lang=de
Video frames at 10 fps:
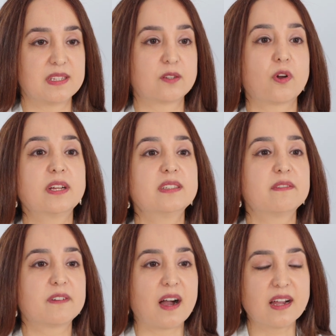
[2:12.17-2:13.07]
Sie können die
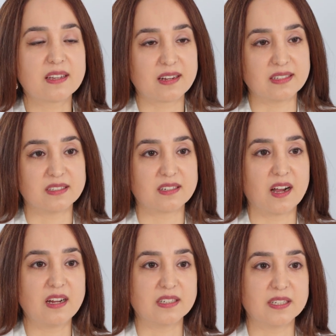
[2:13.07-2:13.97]
freien
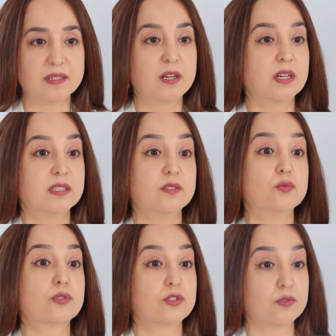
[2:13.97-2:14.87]
Radikale, die durch